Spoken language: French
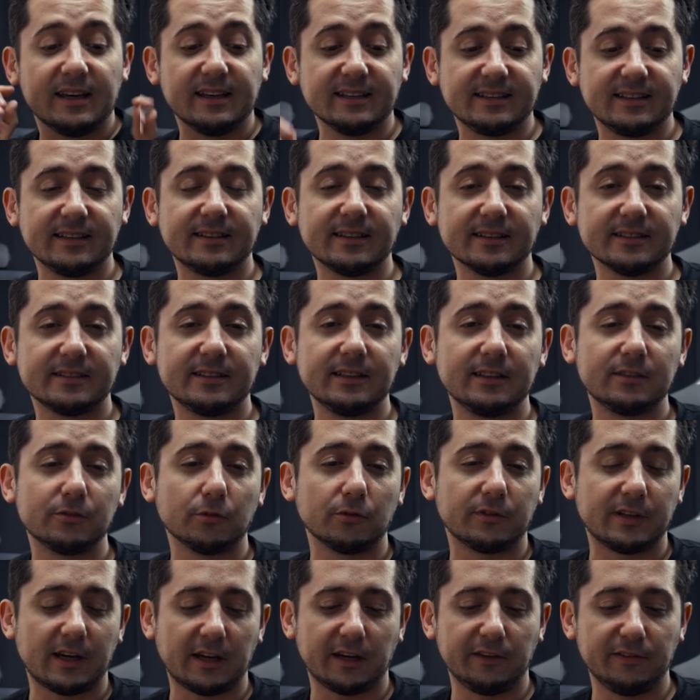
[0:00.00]
Et c'est ainsi que
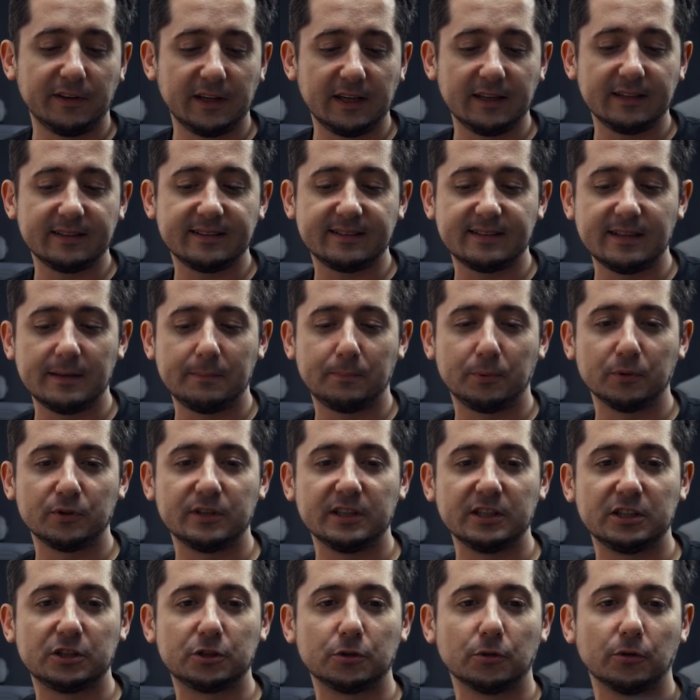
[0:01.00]
sont arrivées ces
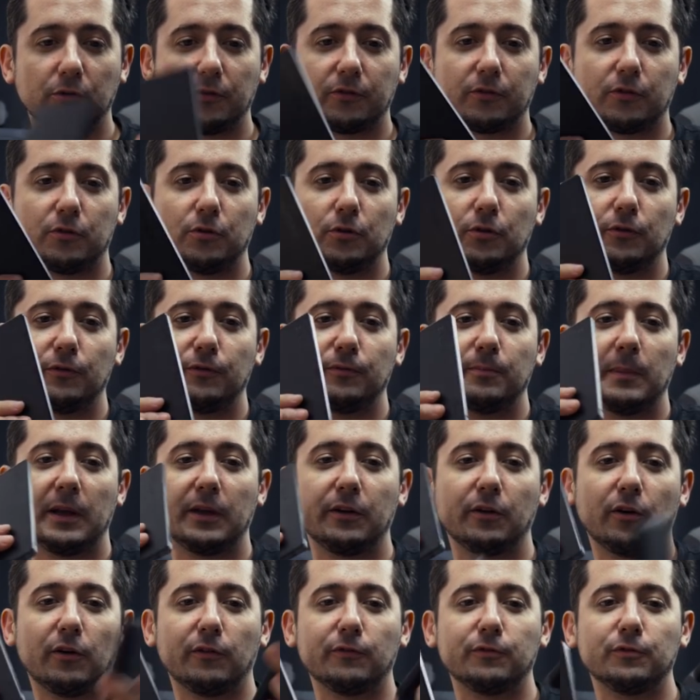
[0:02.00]
petites choses que
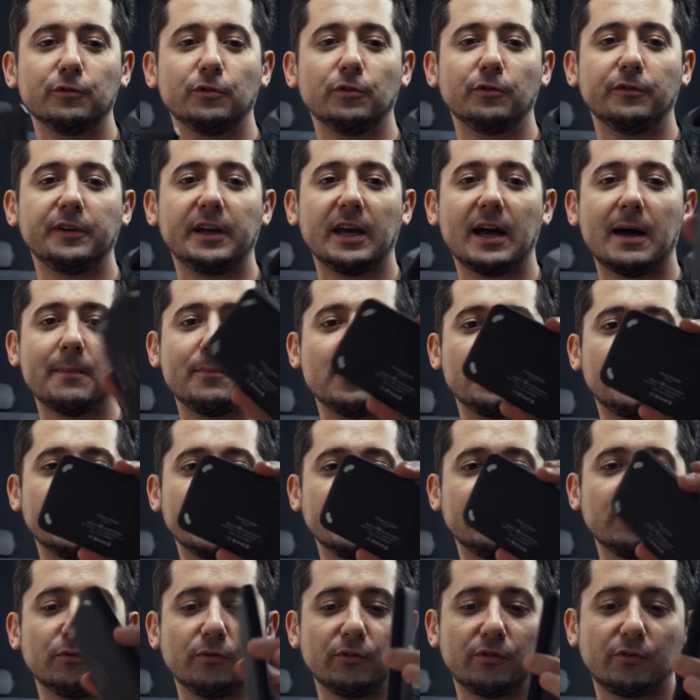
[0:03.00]
maintenant vous devez à peu
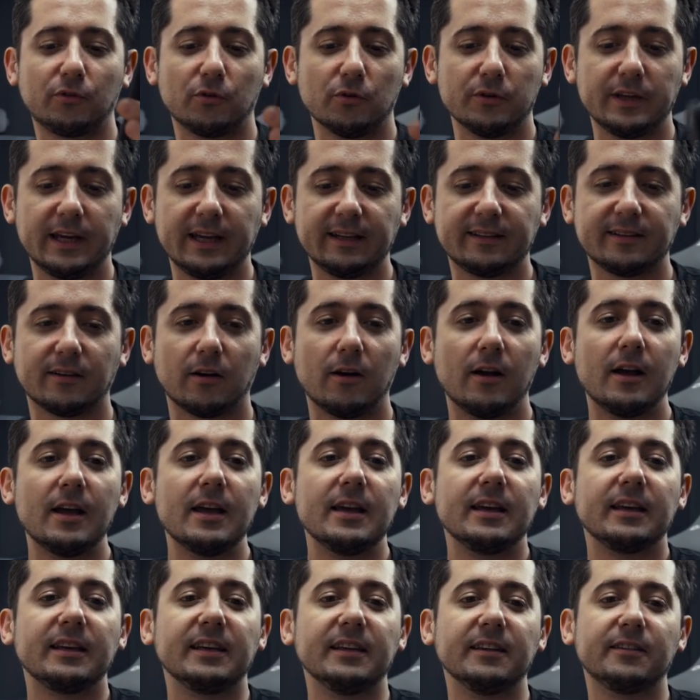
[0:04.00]
près tous connaître
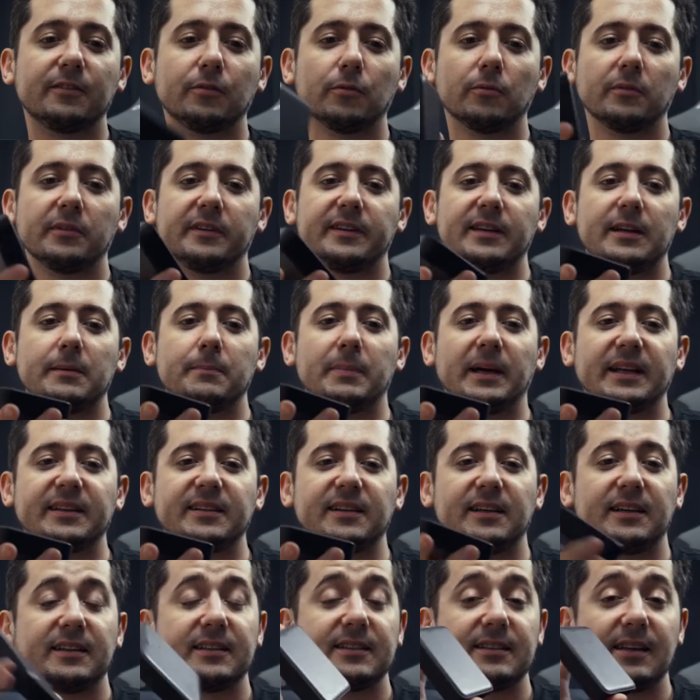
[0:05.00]
qui sont des
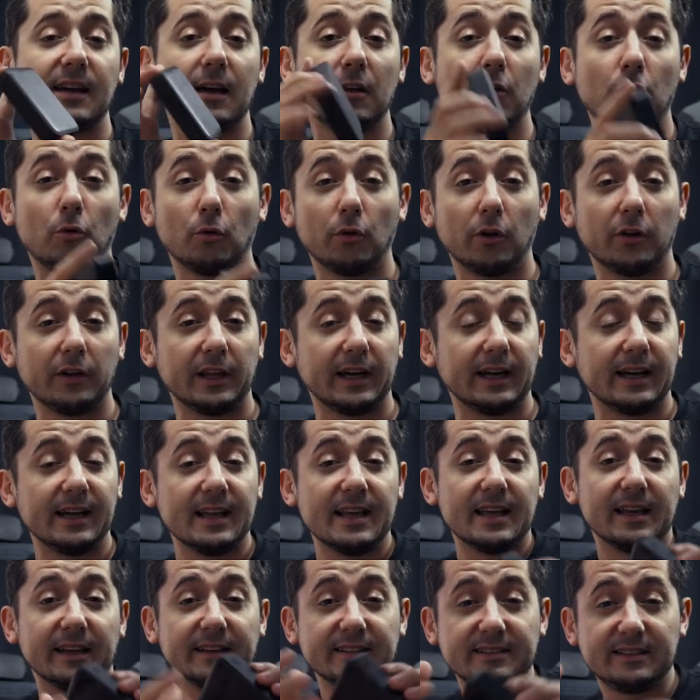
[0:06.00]
batteries externes. On en a
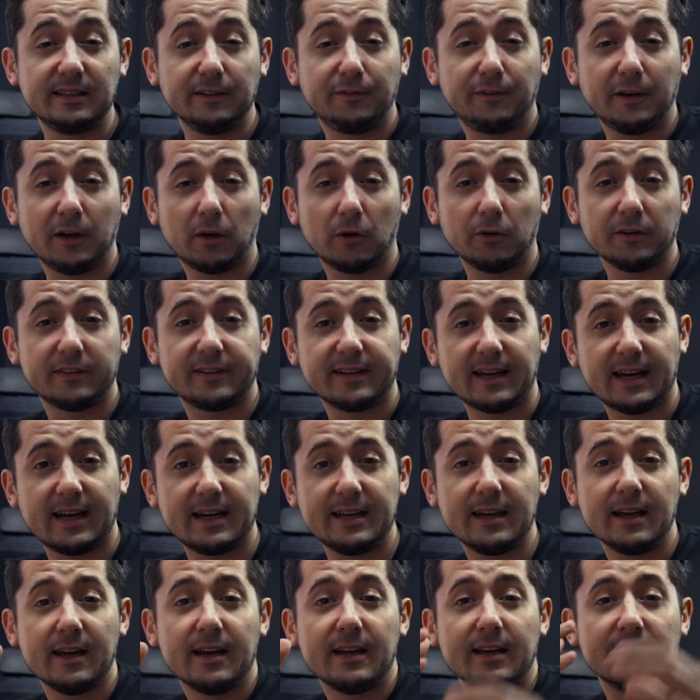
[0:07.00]
différentes
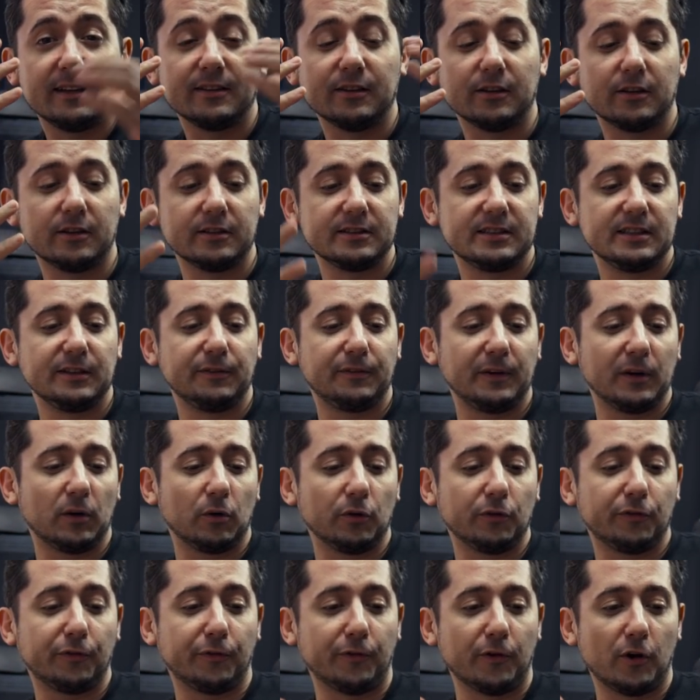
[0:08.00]
tailles, euh,
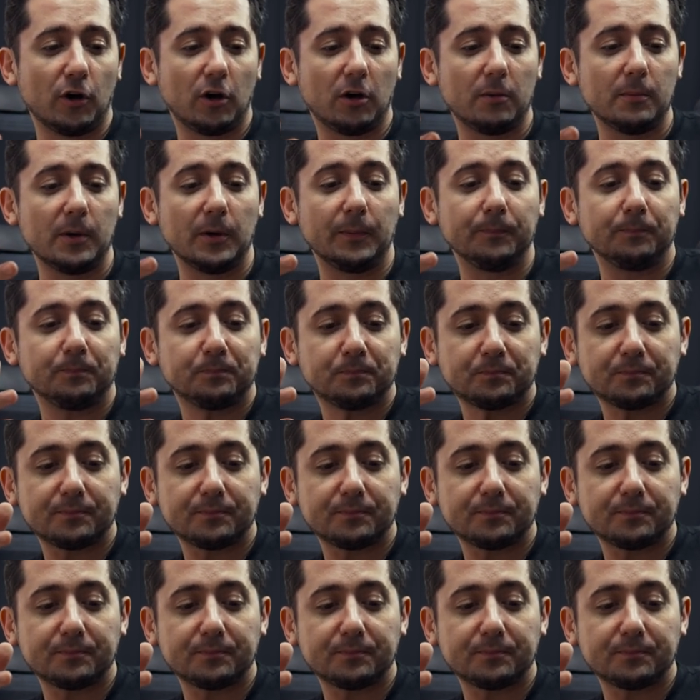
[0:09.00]
différentes formes.